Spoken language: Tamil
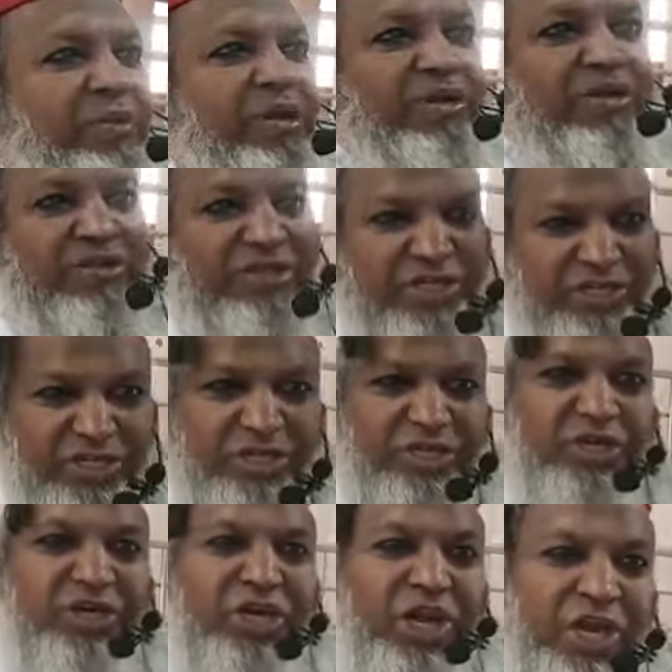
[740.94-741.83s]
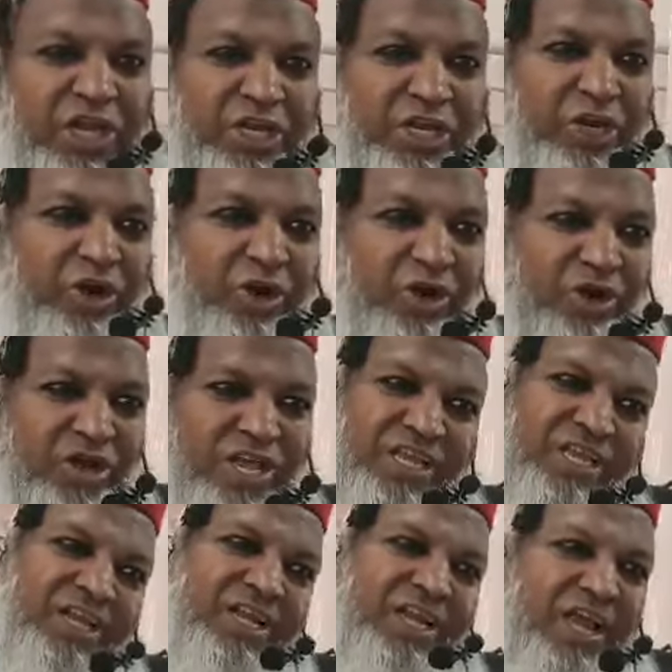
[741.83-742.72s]
மட்டும்தான் சிறுக்கு நினைக்கிறோம்
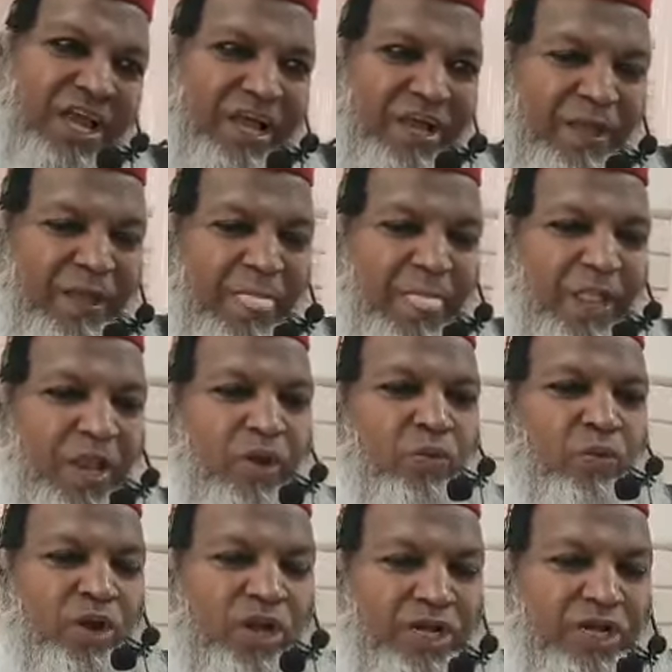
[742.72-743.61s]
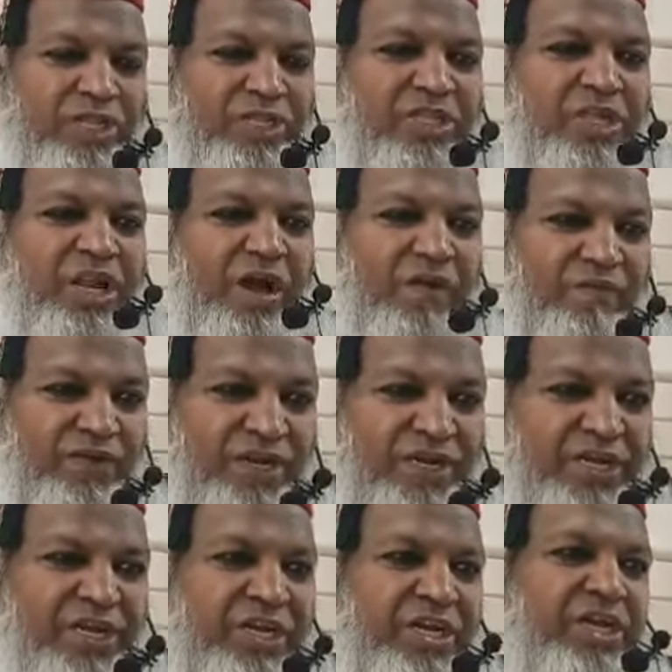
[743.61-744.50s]
இல்லை உலகத்தில்
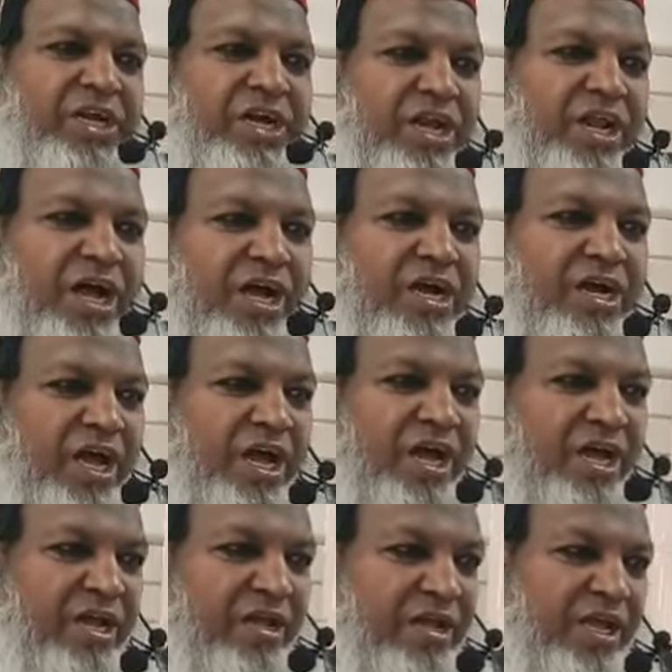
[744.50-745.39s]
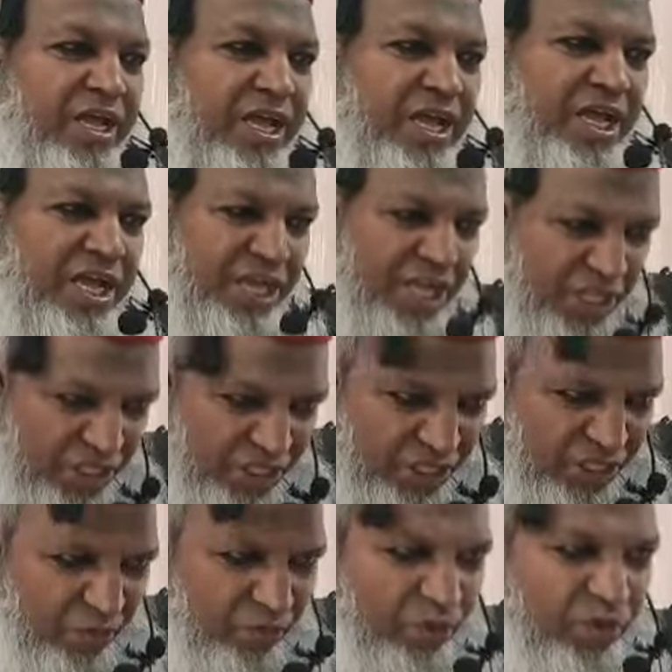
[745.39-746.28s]
அவனுக்கு நிகராக
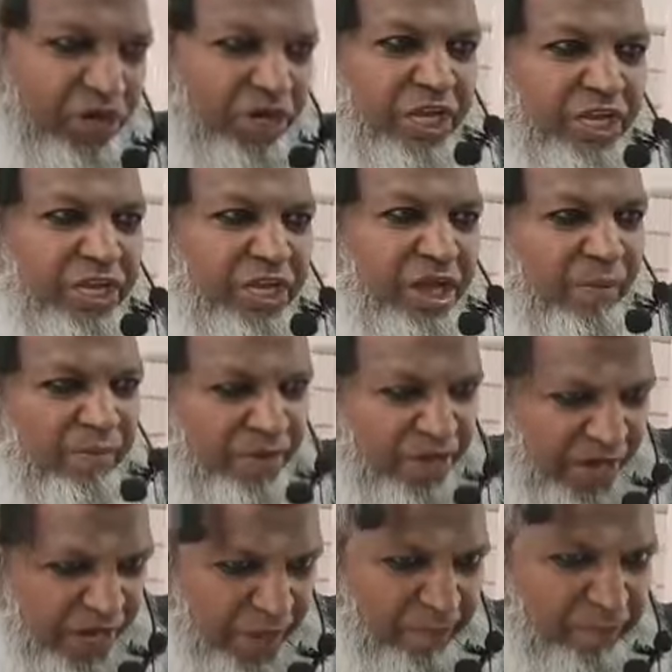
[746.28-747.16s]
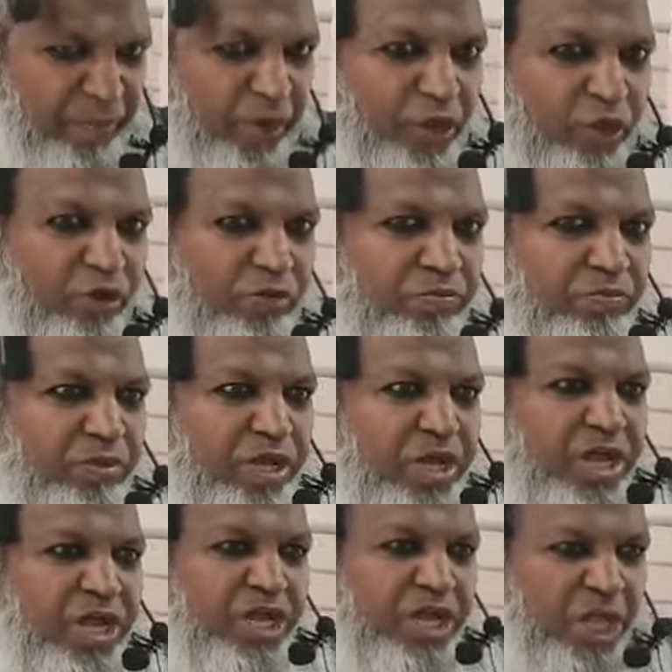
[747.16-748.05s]
எந்த ஒன்றை நாம் நினைப்பதும்
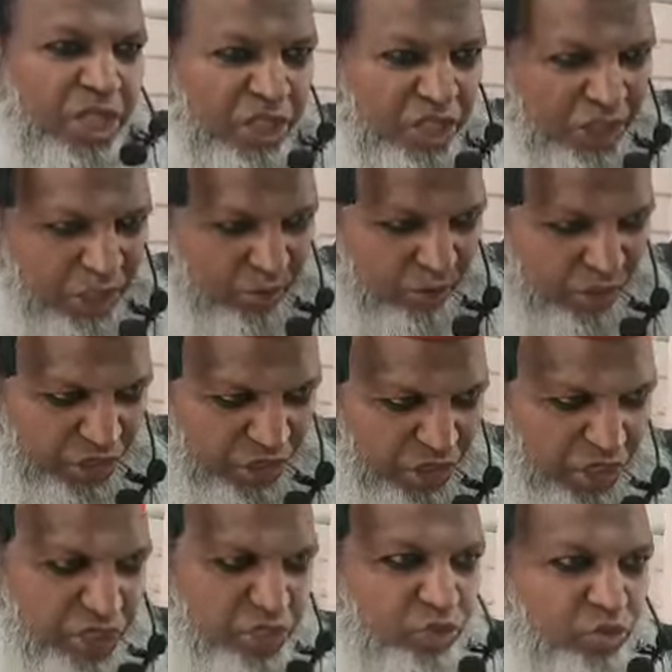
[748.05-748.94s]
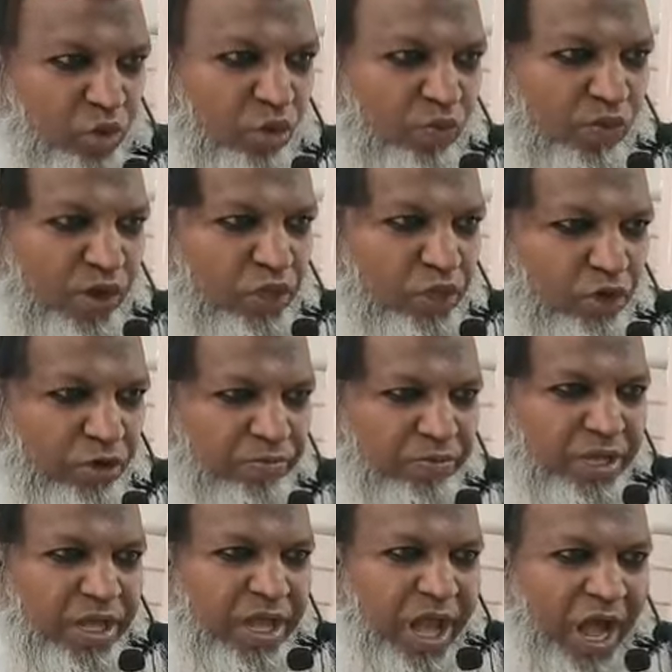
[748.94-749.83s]
எந்த ஒன்றை சொல்வதும்
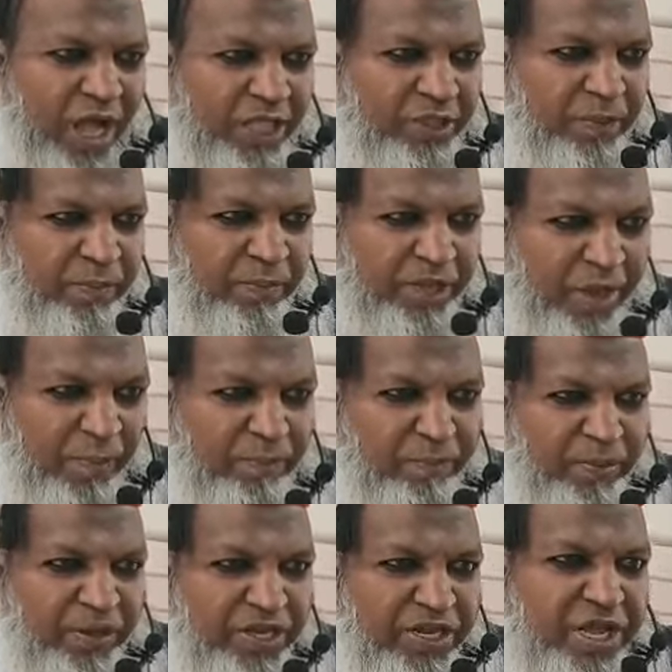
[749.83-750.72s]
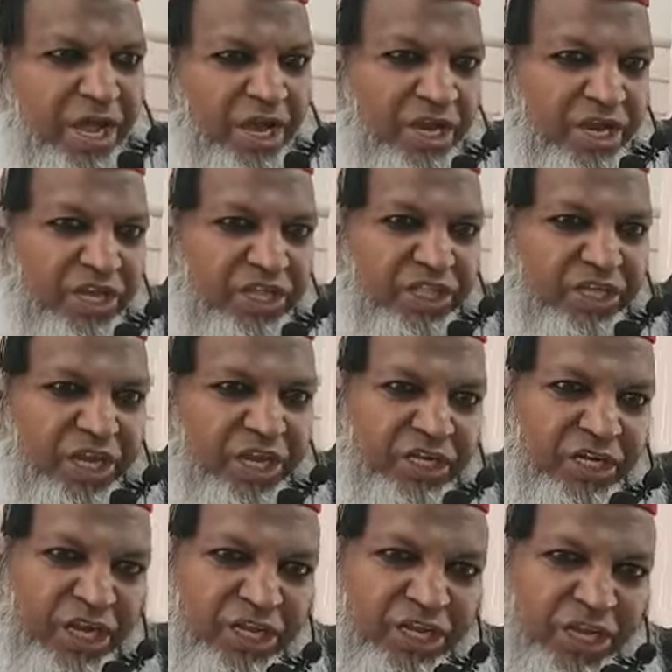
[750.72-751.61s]
அது மிகப்பெரிய அநீதி
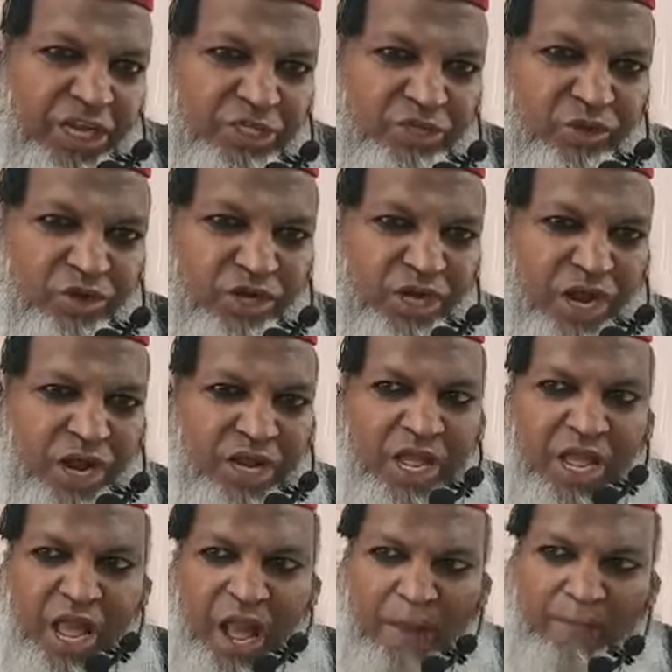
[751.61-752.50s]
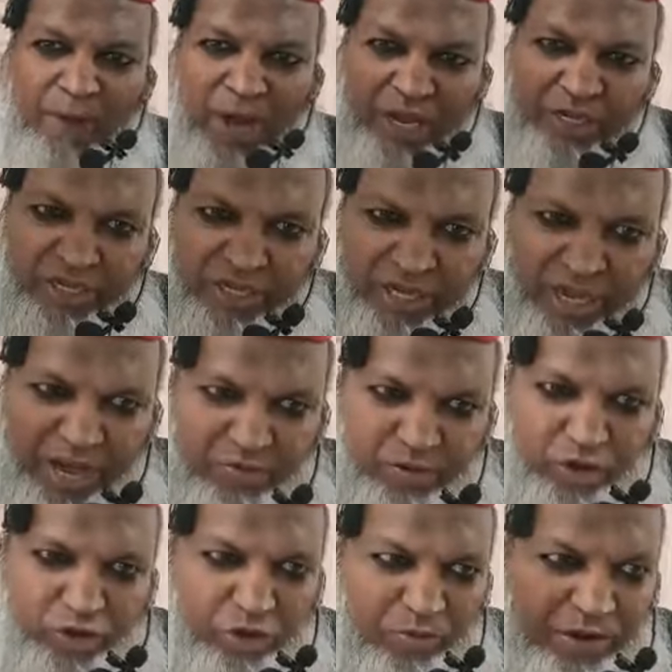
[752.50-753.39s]
என்று அல்லாஹ் சொன்னான் அப்போ
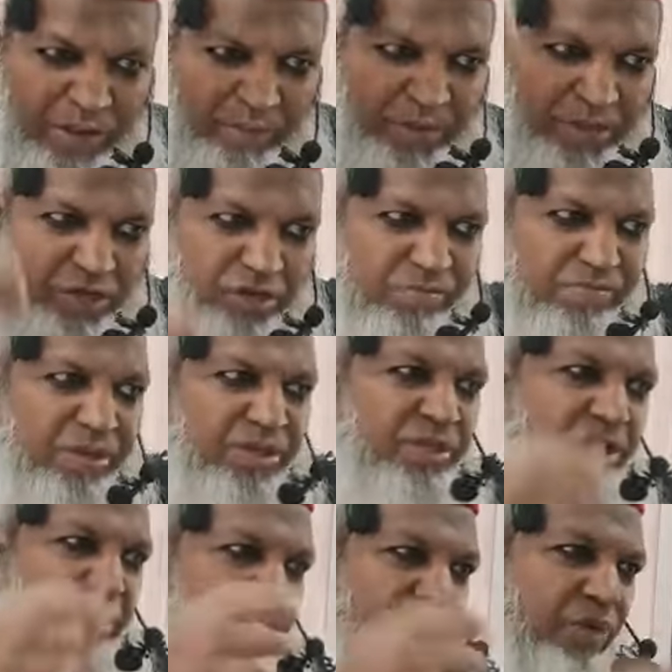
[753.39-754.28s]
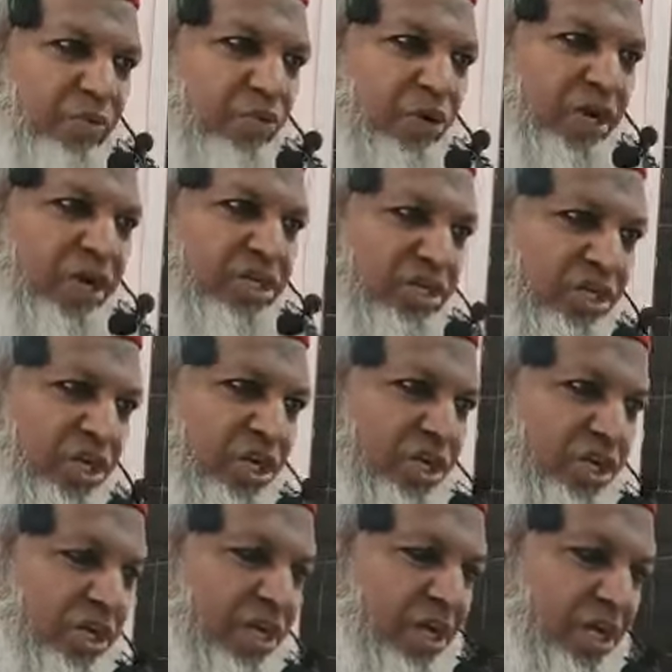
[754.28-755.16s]
அல்லாவுக்கும் நமக்கும் மத்தியில் உள்ள
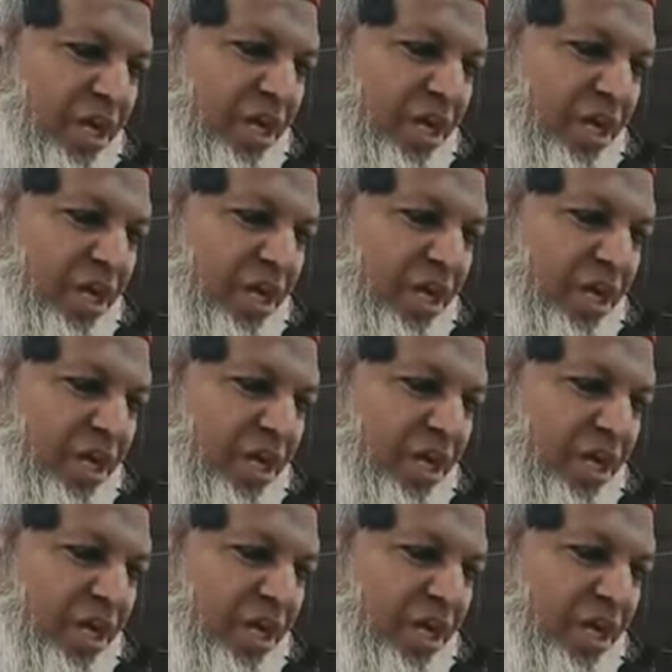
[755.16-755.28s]
சிறுக்கு